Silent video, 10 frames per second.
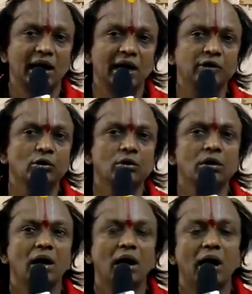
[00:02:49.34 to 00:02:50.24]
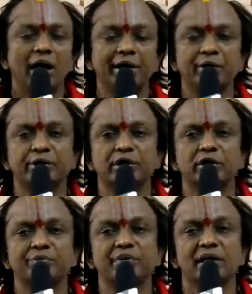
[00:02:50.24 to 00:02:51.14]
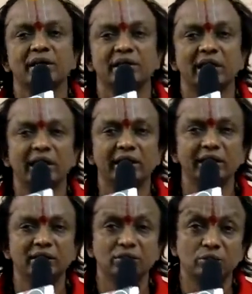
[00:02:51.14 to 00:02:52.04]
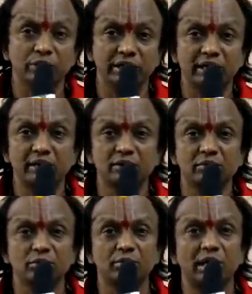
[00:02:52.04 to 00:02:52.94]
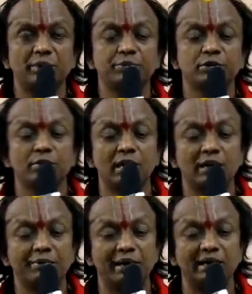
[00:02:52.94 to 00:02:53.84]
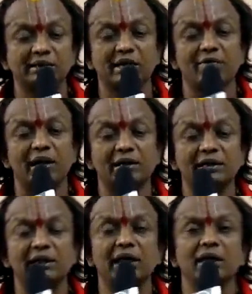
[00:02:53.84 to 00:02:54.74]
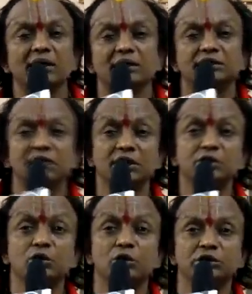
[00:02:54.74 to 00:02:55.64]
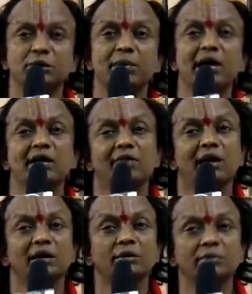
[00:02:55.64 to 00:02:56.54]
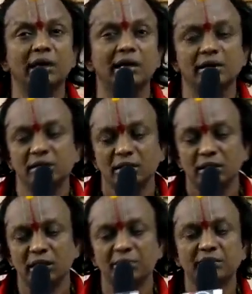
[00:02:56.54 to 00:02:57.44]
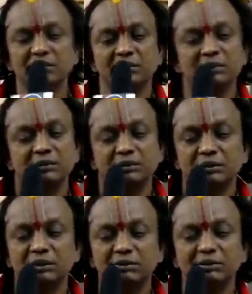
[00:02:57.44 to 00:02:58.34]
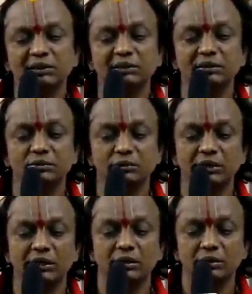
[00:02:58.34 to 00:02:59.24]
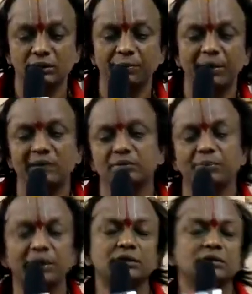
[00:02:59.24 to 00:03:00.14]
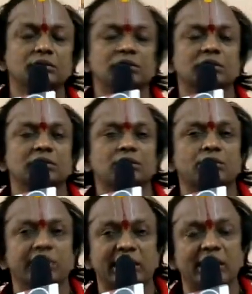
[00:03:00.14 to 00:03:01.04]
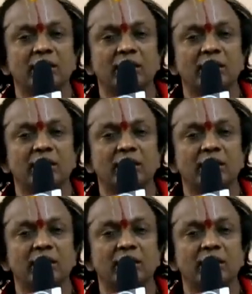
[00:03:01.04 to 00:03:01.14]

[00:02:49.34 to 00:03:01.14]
ஆயுள் ஆரோக்கியம் எண்ணியது கோடி நடக்கும் ரொம்ப அற்புதமாக பேஷா வாழ்க்கையில் சந்தோஷமான வாழணும்னா நமக்கு இங்கே வந்திருக்கக்கூடிய இதை பார்க்கு பார்த்து கொண்டு இருக்கக்கூடிய